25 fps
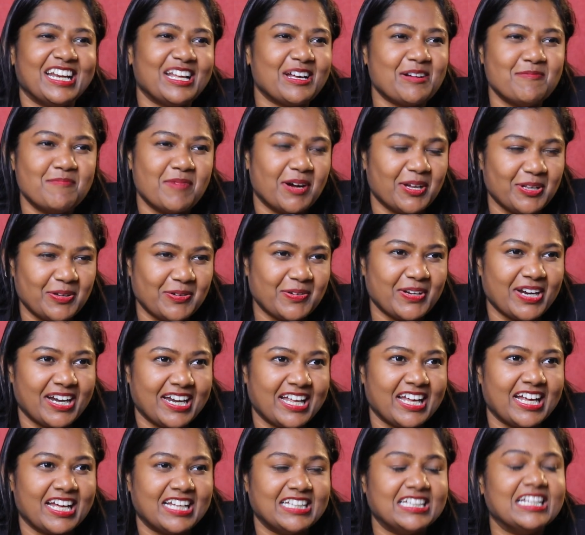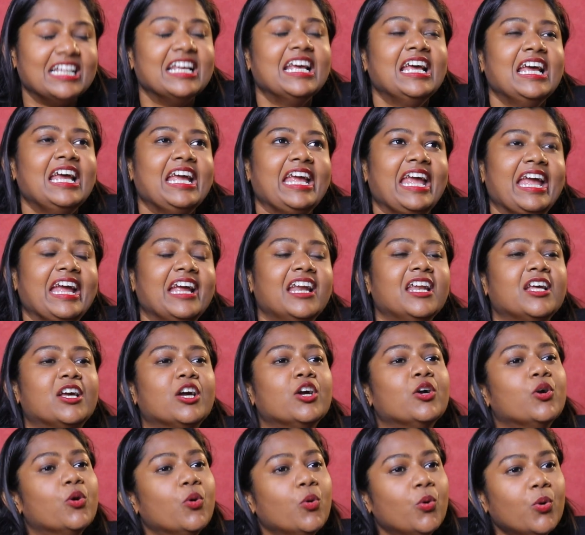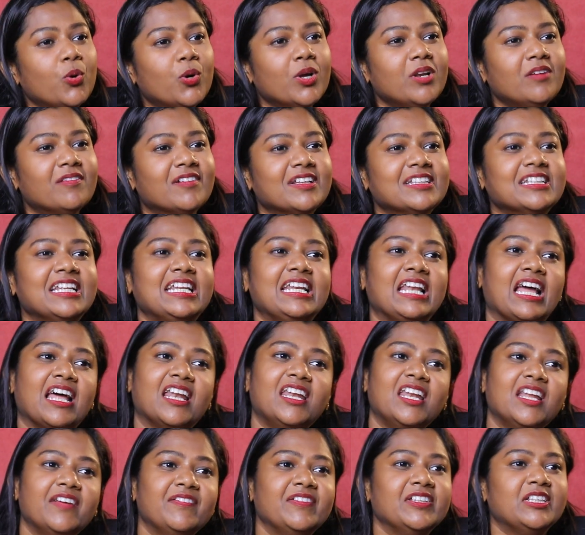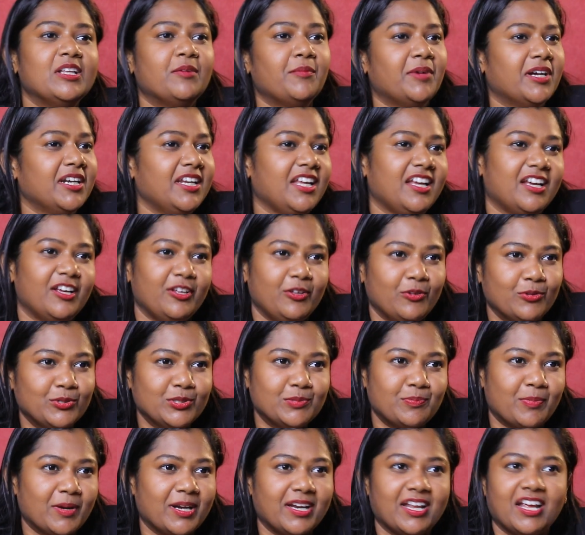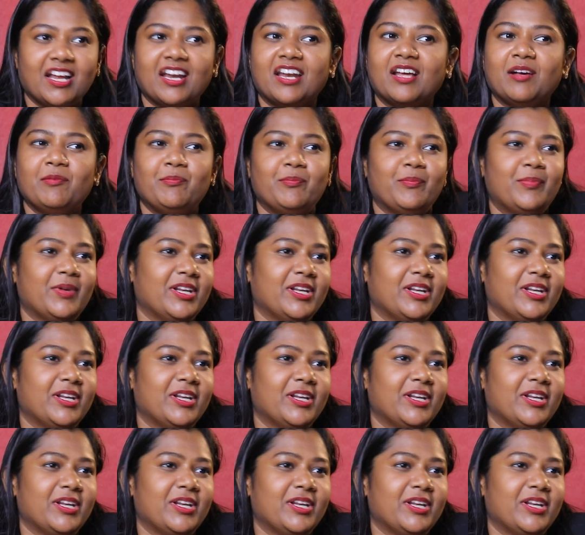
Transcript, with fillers: எங்களுக்கு பயம் கிடையாது எங்களுக்கு கூகுள் வந்து நல்ல விதமா நீங்க யூஸ் பண்ணீங்கன்னா